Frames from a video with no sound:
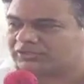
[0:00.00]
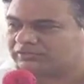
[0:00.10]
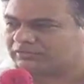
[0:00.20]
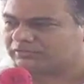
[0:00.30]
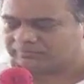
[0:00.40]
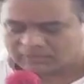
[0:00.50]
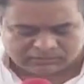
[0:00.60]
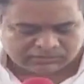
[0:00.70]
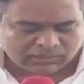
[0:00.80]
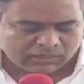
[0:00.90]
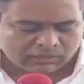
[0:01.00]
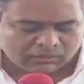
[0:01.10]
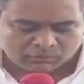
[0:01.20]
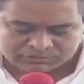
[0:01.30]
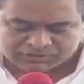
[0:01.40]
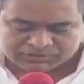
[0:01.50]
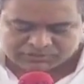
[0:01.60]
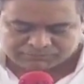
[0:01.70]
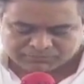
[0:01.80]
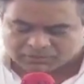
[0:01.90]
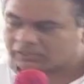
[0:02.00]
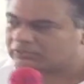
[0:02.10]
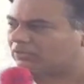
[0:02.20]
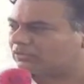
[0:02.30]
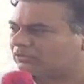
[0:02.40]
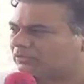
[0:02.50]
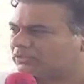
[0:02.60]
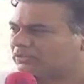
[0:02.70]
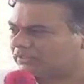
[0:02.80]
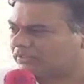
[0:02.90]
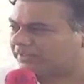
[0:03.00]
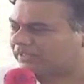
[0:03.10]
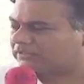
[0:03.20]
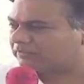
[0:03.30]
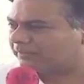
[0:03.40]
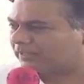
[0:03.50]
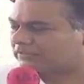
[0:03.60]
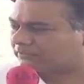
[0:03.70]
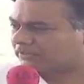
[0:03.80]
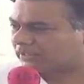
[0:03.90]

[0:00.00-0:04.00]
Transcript: మళ్ళీ తెలంగాణలో వస్తుంది అందులో ఈ ప్రాంతం ఆ ప్రాంతం అని కాదు